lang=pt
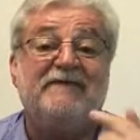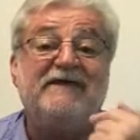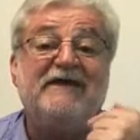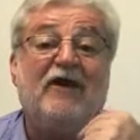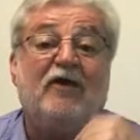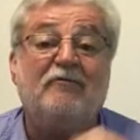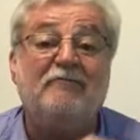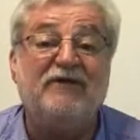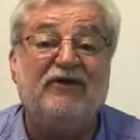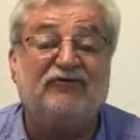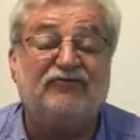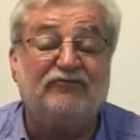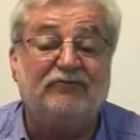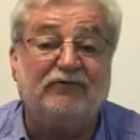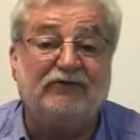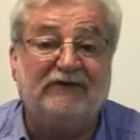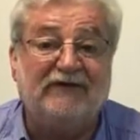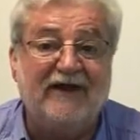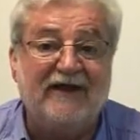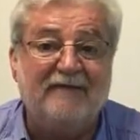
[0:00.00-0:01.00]
e, ao
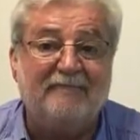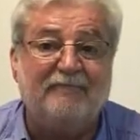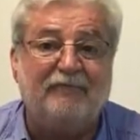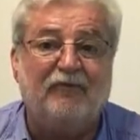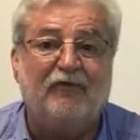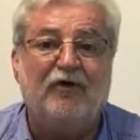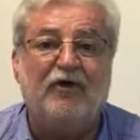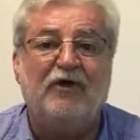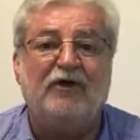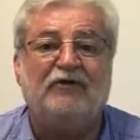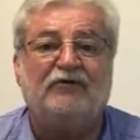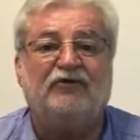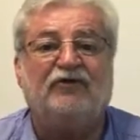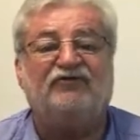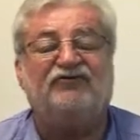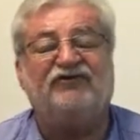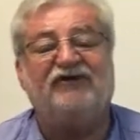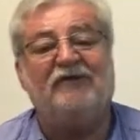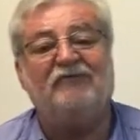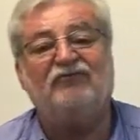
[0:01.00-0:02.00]
mesmo tempo,
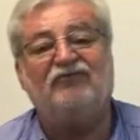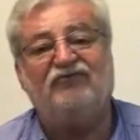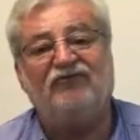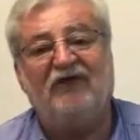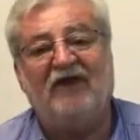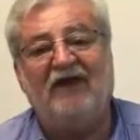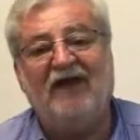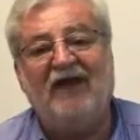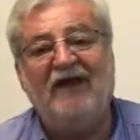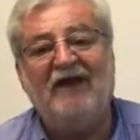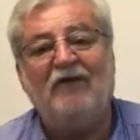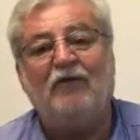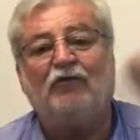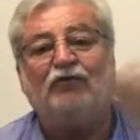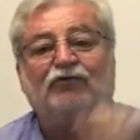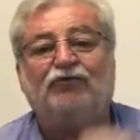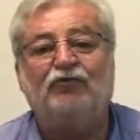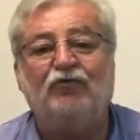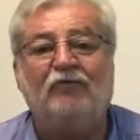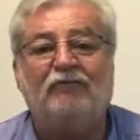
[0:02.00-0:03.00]
nós temos em
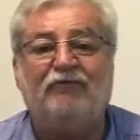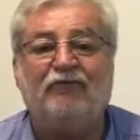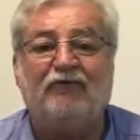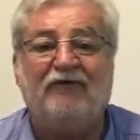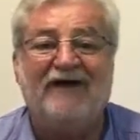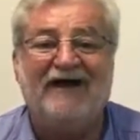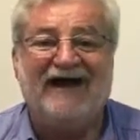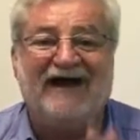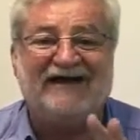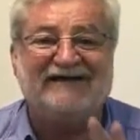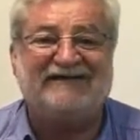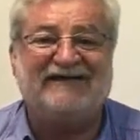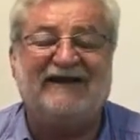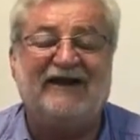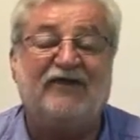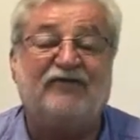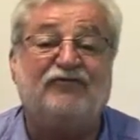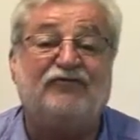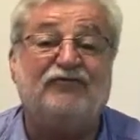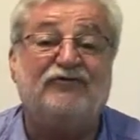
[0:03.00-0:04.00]
outubro as
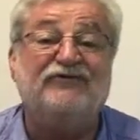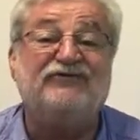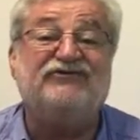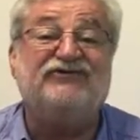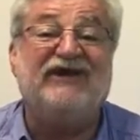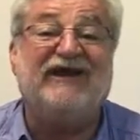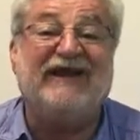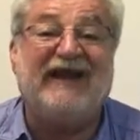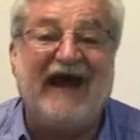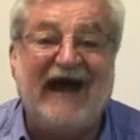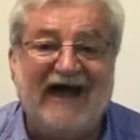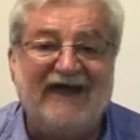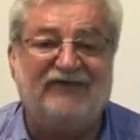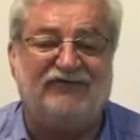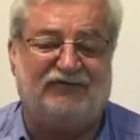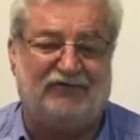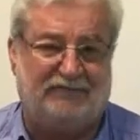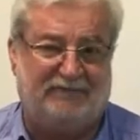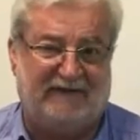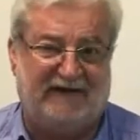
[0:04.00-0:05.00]
eleições
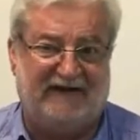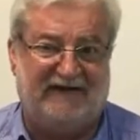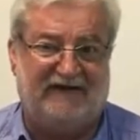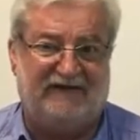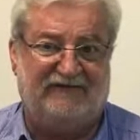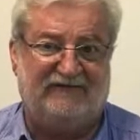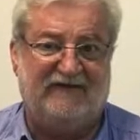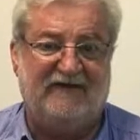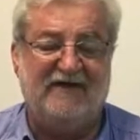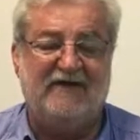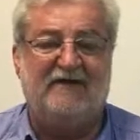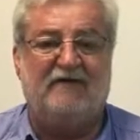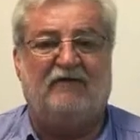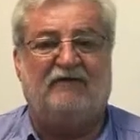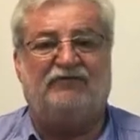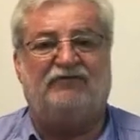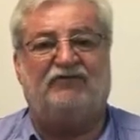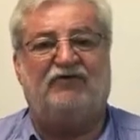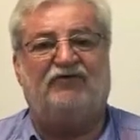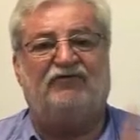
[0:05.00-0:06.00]
gerais no país,
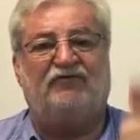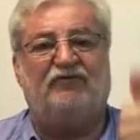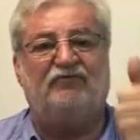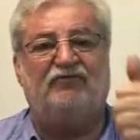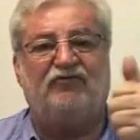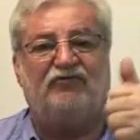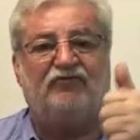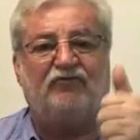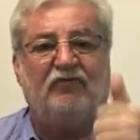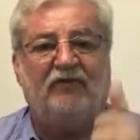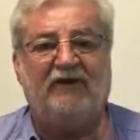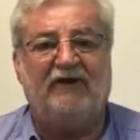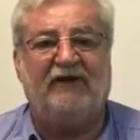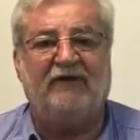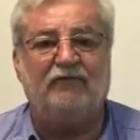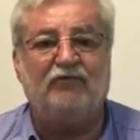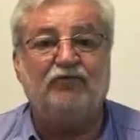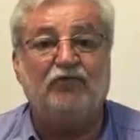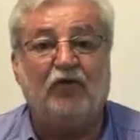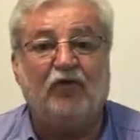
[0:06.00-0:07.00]
onde nós vamos
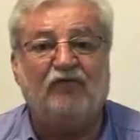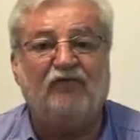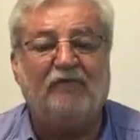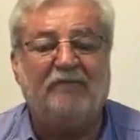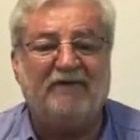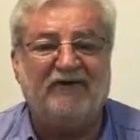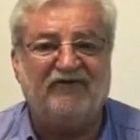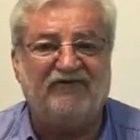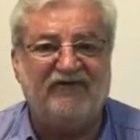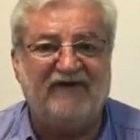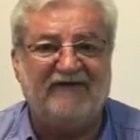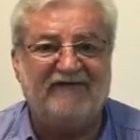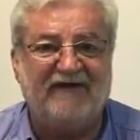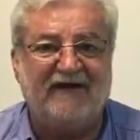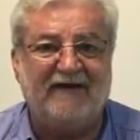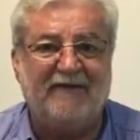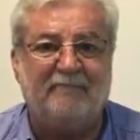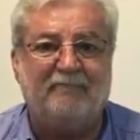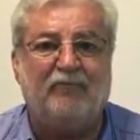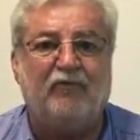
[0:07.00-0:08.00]
escolher um novo presidente
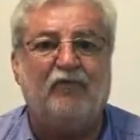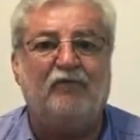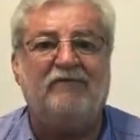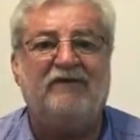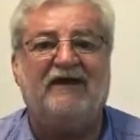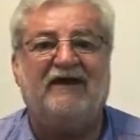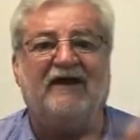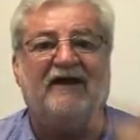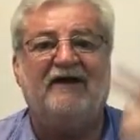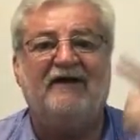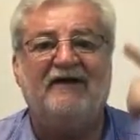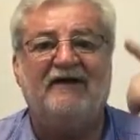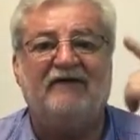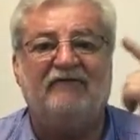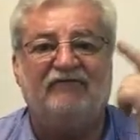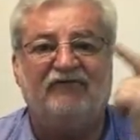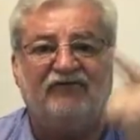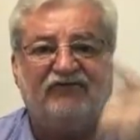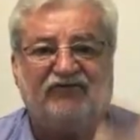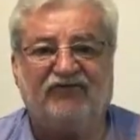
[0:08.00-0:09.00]
da República,
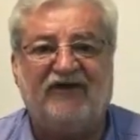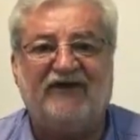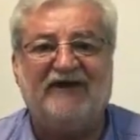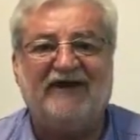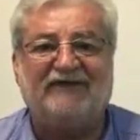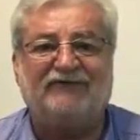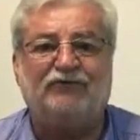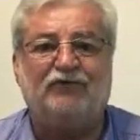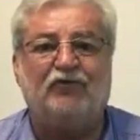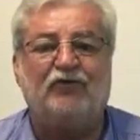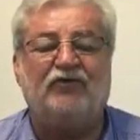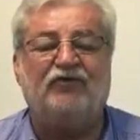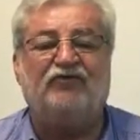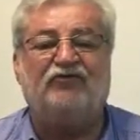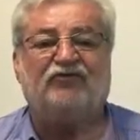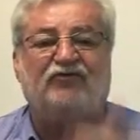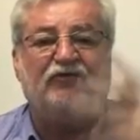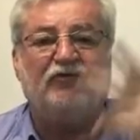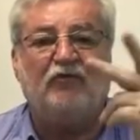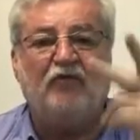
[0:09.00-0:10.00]

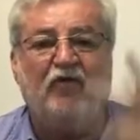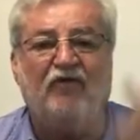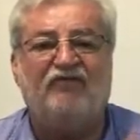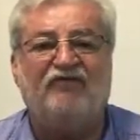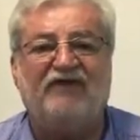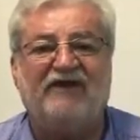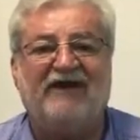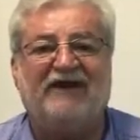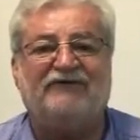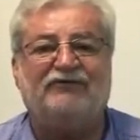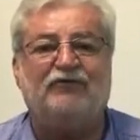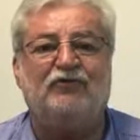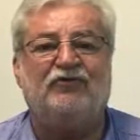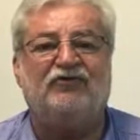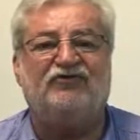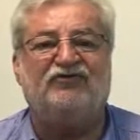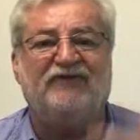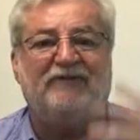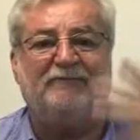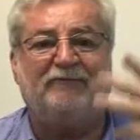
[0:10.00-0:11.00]
senadores,
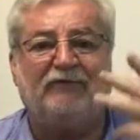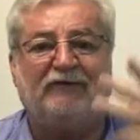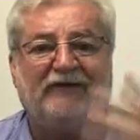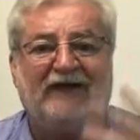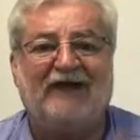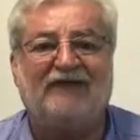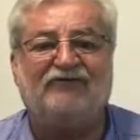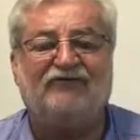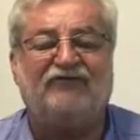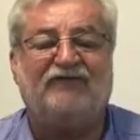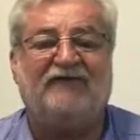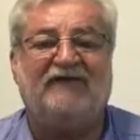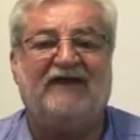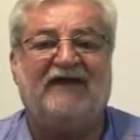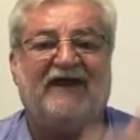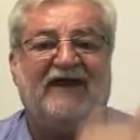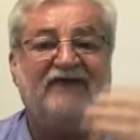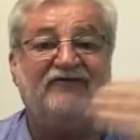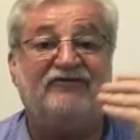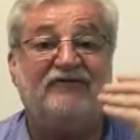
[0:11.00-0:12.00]
governadores, deputados
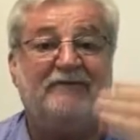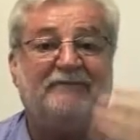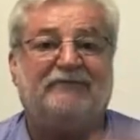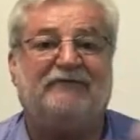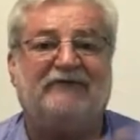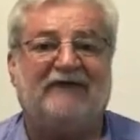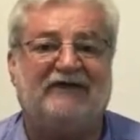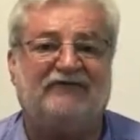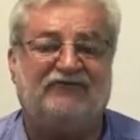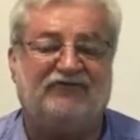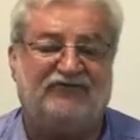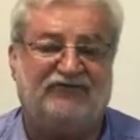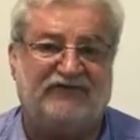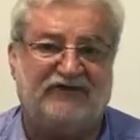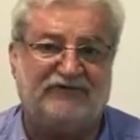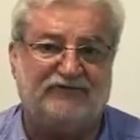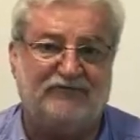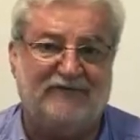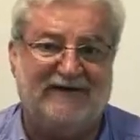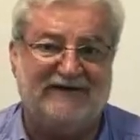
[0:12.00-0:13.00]
federais, deputados
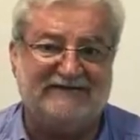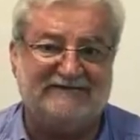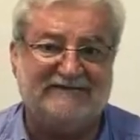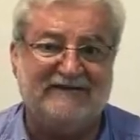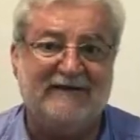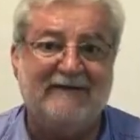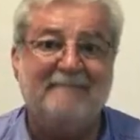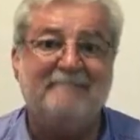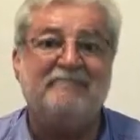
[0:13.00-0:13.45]
estaduais.